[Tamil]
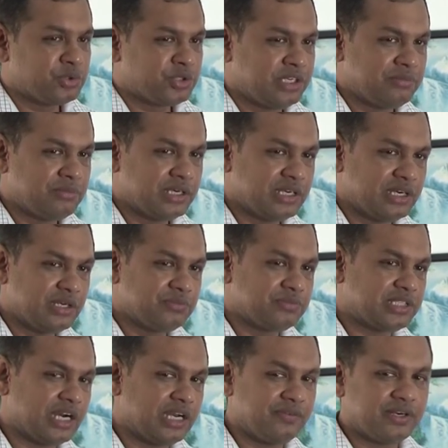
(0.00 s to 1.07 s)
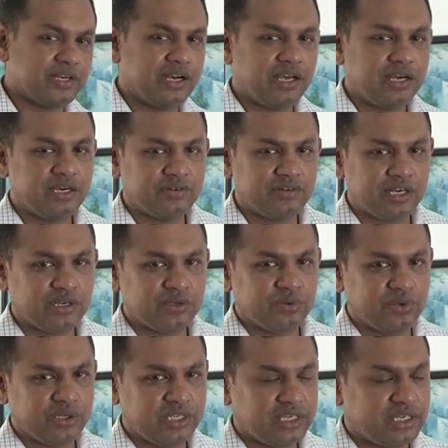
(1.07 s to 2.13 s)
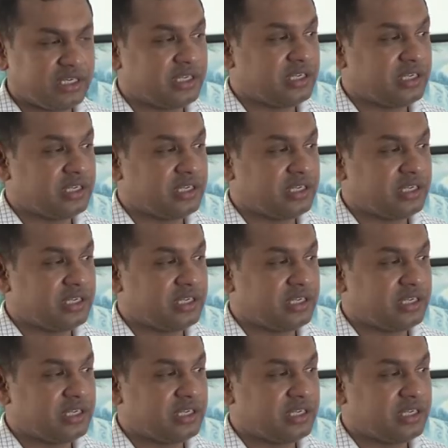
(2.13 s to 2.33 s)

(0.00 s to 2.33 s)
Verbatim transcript: முஸ்லிம் மக்களும் தலைவர்களாக வரக்கூடிய